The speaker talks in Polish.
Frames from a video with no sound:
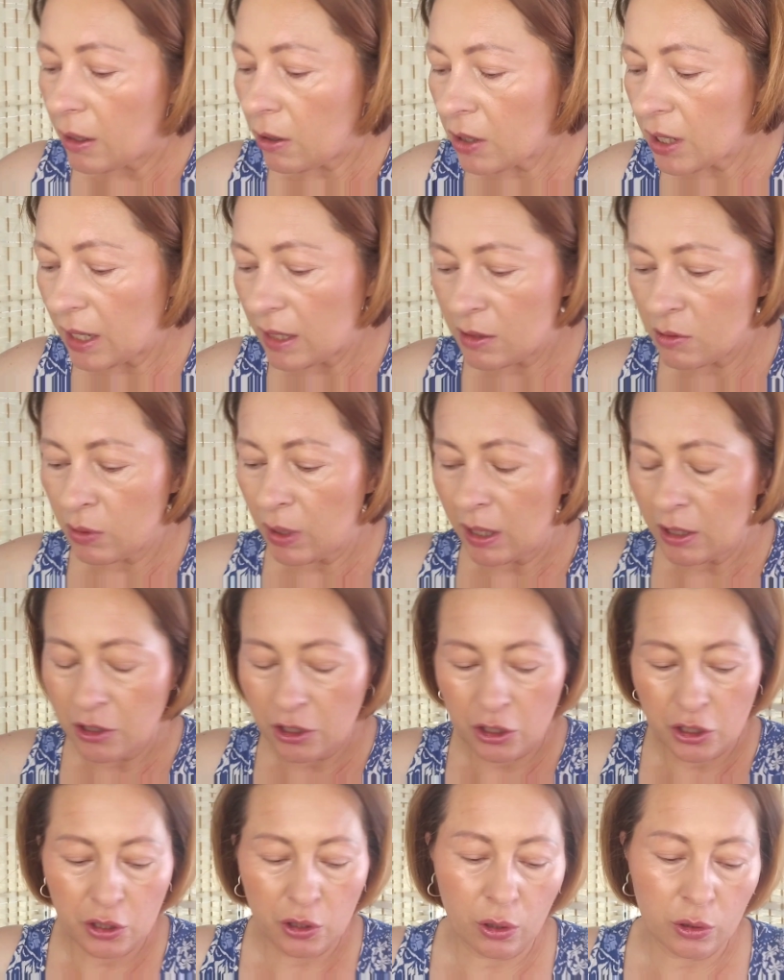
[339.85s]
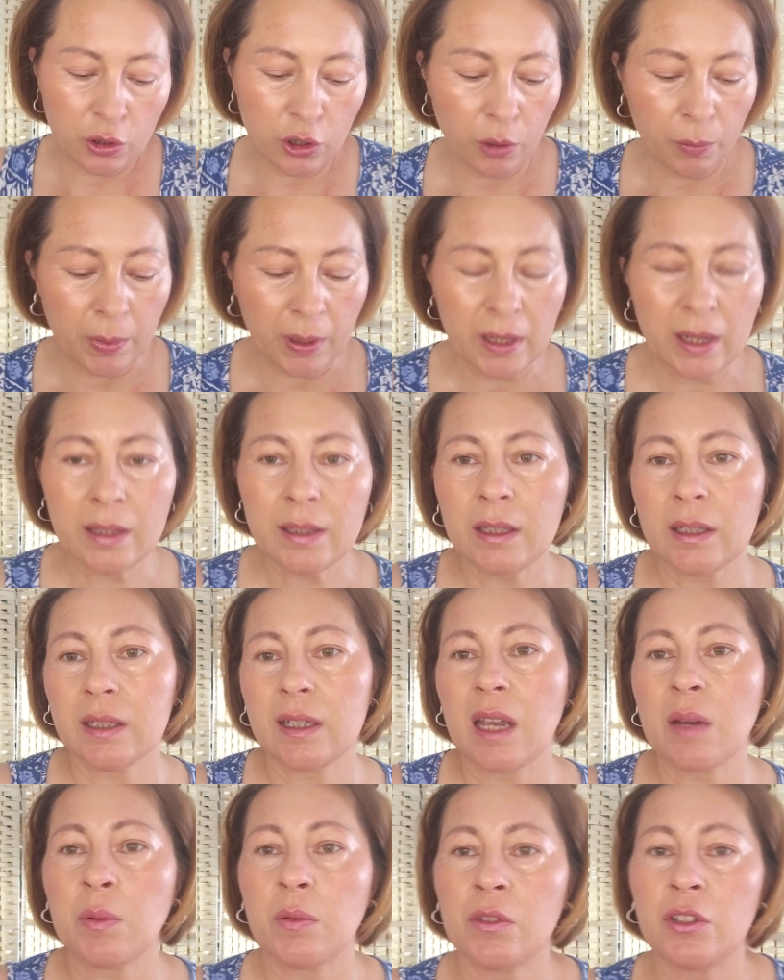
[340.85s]
Ok, słuchajcie, jeśli chodzi o paletę,
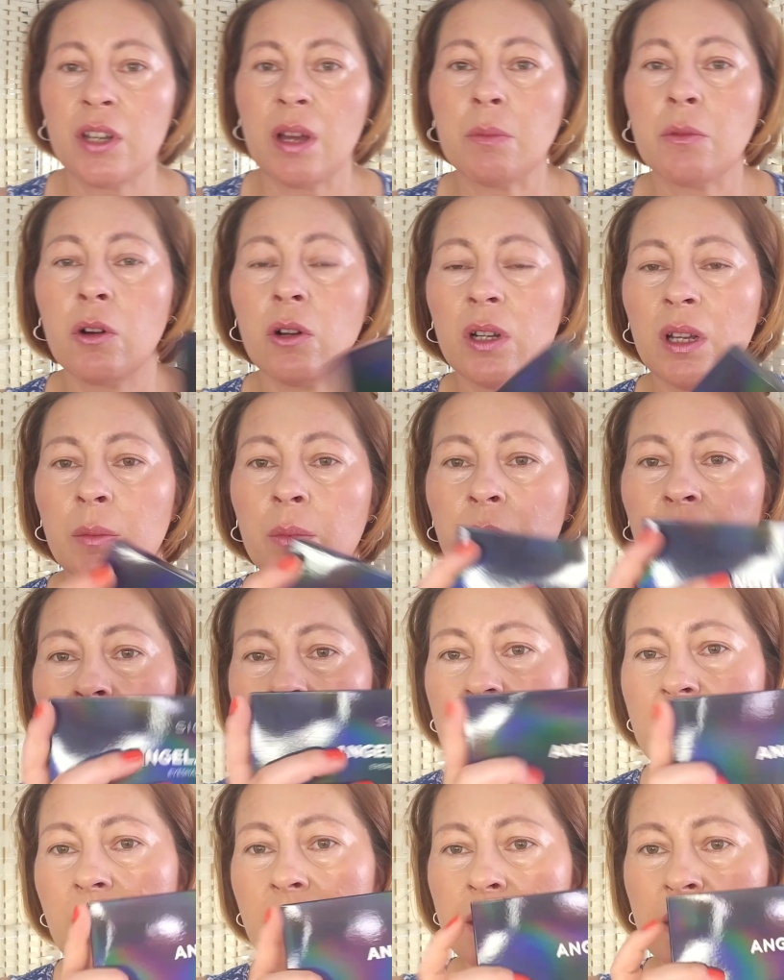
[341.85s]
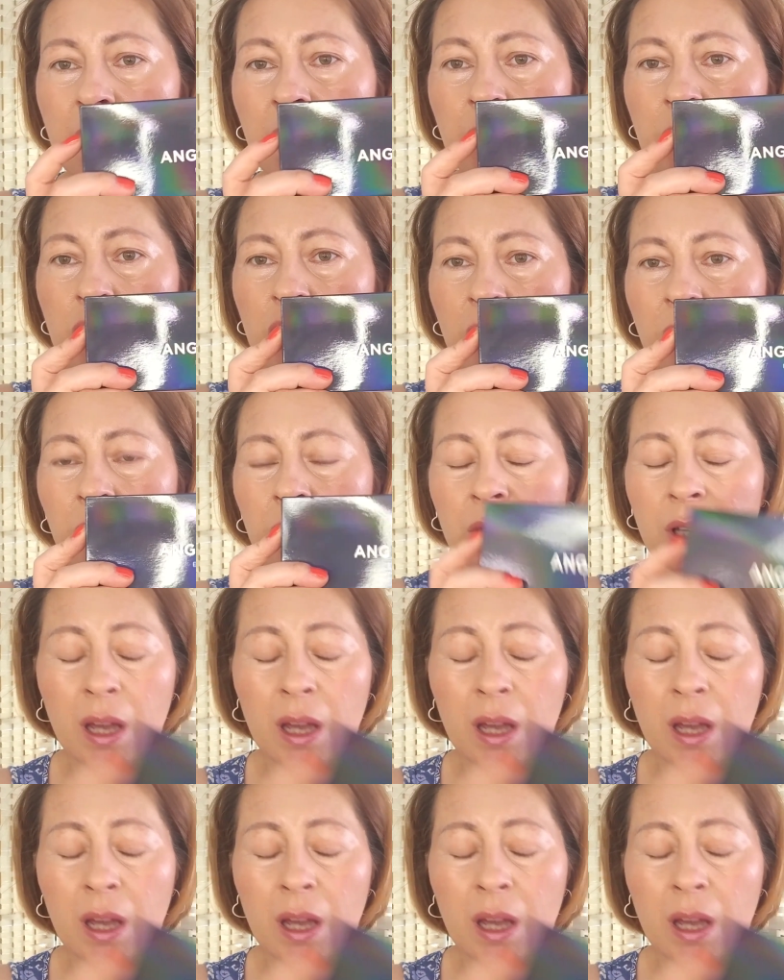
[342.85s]
tak jak powiedziałam, kolaboracja z Angelą.